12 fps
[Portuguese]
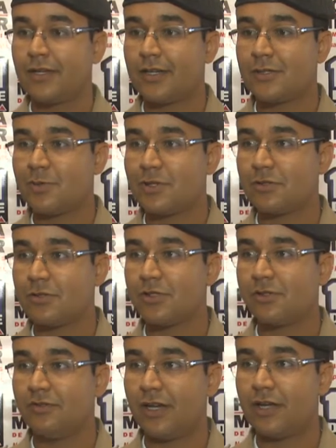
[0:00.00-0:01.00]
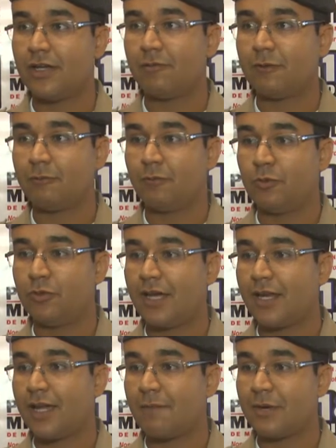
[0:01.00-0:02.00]
que as pessoas tiverem
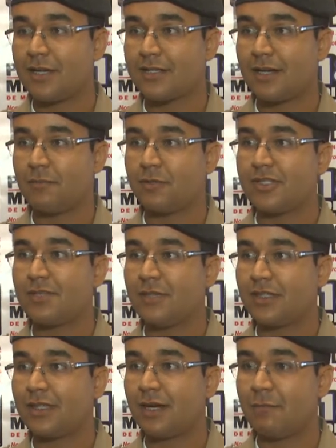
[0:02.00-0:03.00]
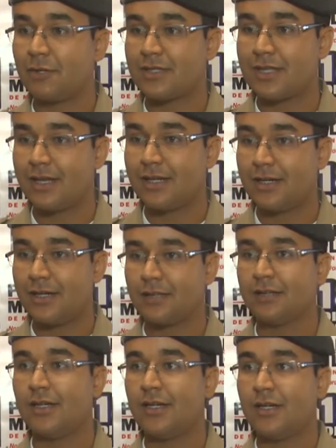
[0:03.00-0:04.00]
puderem repassar à Polícia Militar pode estar
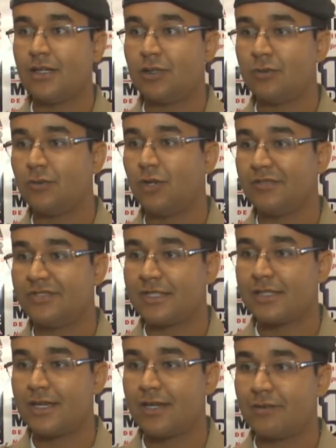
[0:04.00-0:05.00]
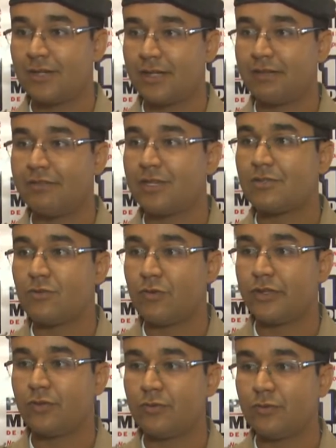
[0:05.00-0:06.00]
ligando no 90 através do
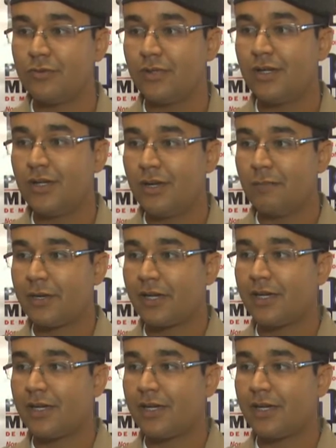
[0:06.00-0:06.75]
181 para